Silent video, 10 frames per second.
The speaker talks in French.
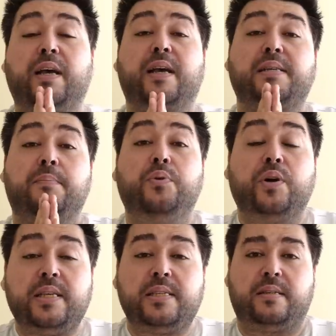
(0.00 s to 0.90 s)
grâce à
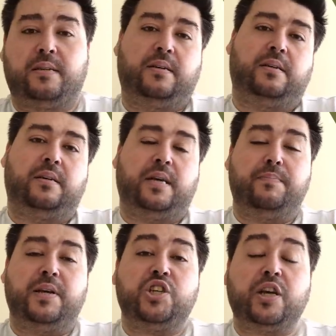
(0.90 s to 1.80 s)
Boris euh, et
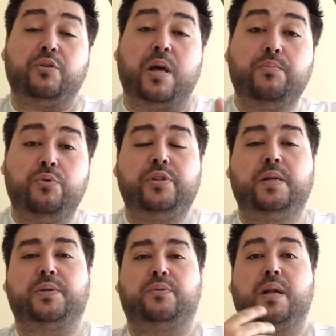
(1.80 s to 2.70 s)
Benja de la Bulle
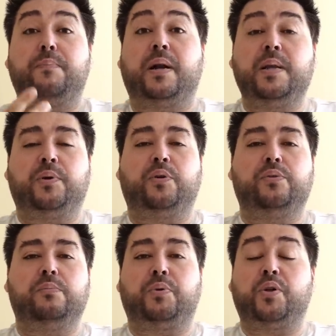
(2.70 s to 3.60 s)
Ludique parce qu'on en a parlé
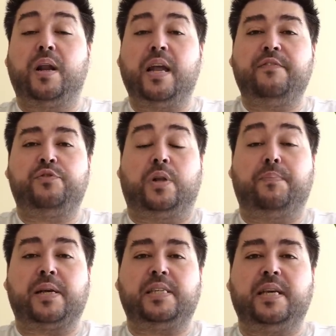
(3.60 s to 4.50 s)
pendant, un live sur les
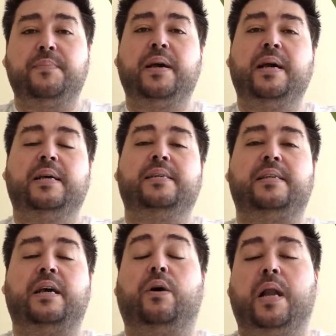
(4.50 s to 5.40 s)
party games.
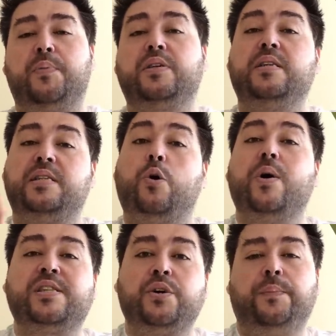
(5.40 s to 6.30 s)
C'est, alors, à l'époque, c'était
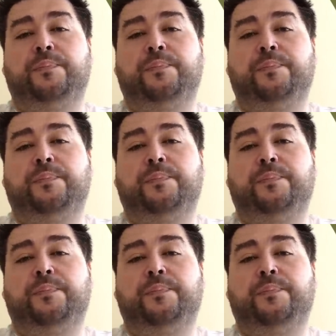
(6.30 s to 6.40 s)
0 à 100.